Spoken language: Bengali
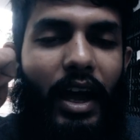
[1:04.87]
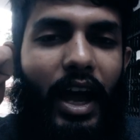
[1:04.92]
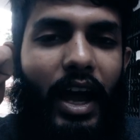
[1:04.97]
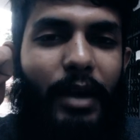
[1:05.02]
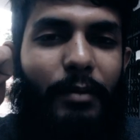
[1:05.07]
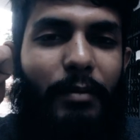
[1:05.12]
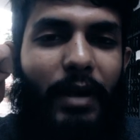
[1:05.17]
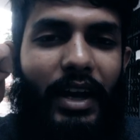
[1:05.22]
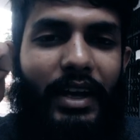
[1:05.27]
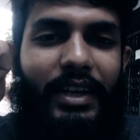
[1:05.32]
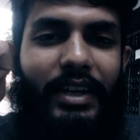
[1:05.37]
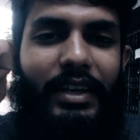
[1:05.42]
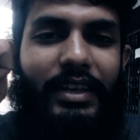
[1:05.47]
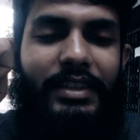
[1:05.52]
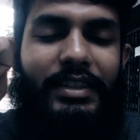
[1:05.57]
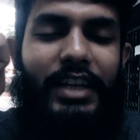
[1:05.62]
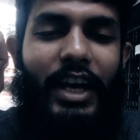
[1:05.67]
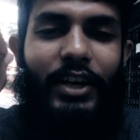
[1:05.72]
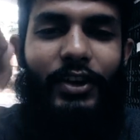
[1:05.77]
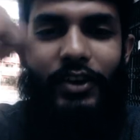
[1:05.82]
আর বাকি
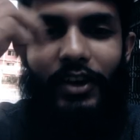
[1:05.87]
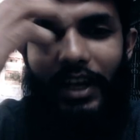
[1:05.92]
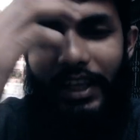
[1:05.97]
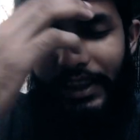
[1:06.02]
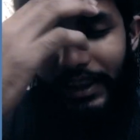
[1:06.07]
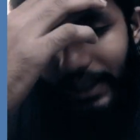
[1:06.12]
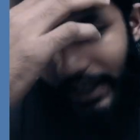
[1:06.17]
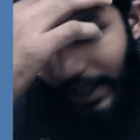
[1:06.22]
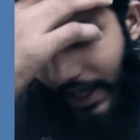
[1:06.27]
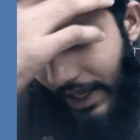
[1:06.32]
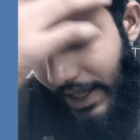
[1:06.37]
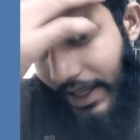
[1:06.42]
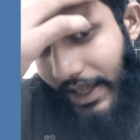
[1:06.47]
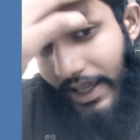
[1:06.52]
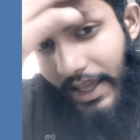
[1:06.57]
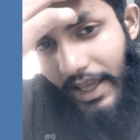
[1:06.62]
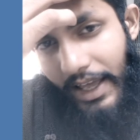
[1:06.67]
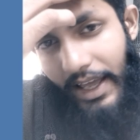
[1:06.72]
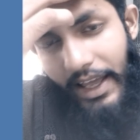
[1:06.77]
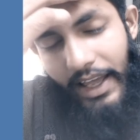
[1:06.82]
চার ডলার দিয়ে
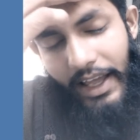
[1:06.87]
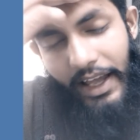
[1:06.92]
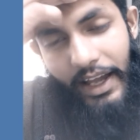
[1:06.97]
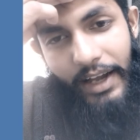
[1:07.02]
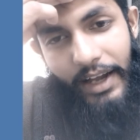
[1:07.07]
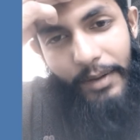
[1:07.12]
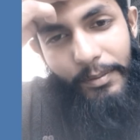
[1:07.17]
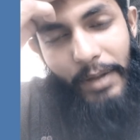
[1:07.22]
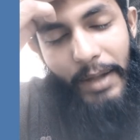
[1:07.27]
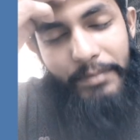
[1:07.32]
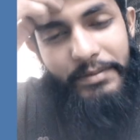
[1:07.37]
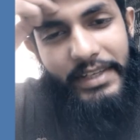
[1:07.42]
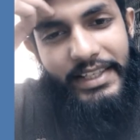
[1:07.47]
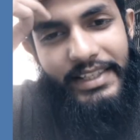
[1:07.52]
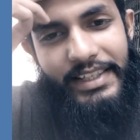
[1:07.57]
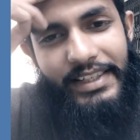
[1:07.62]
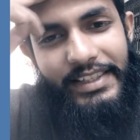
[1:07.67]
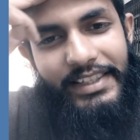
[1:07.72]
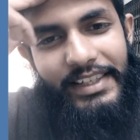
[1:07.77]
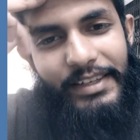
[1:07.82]

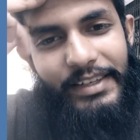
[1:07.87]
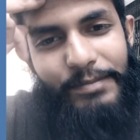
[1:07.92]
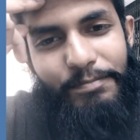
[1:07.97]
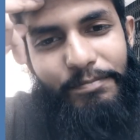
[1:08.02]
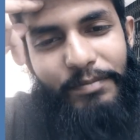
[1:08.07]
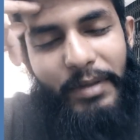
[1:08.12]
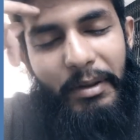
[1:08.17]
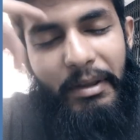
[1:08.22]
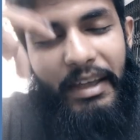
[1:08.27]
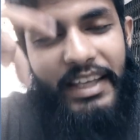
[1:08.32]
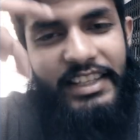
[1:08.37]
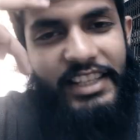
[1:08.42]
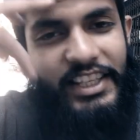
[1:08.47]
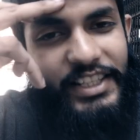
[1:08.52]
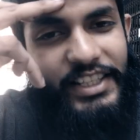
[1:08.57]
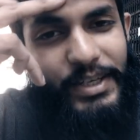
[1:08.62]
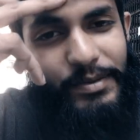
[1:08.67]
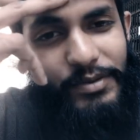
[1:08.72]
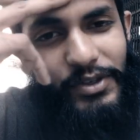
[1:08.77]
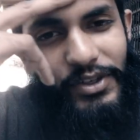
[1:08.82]
ভাবতেছি যে প্রিমিয়াম
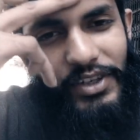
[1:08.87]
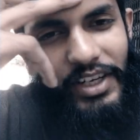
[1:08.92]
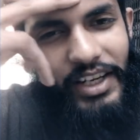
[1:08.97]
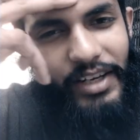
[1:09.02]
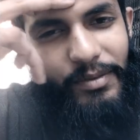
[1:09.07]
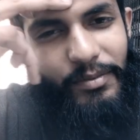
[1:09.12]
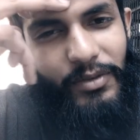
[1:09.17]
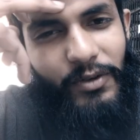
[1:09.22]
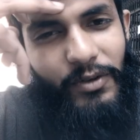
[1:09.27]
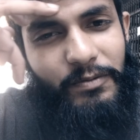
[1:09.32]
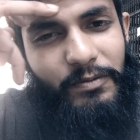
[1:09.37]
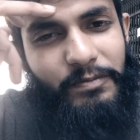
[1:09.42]
সাবস্ক্রিপশনটা কিনব